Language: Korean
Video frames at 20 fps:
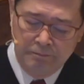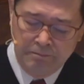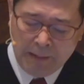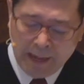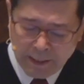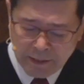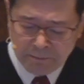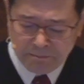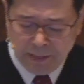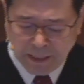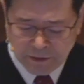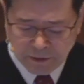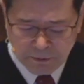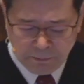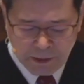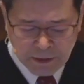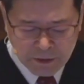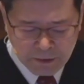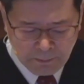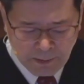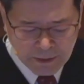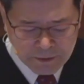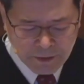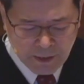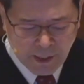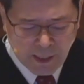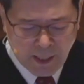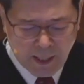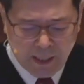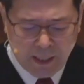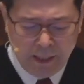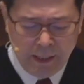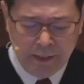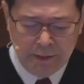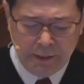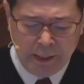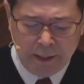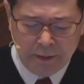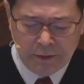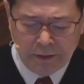많은 말씀이 있지만 제가
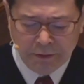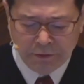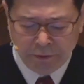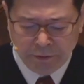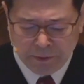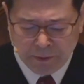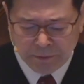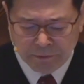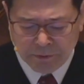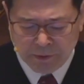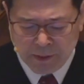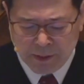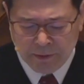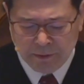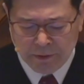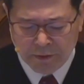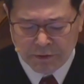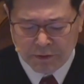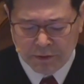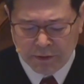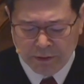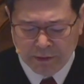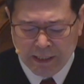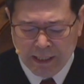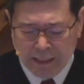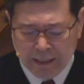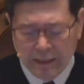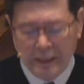예를 들어 드리는 것은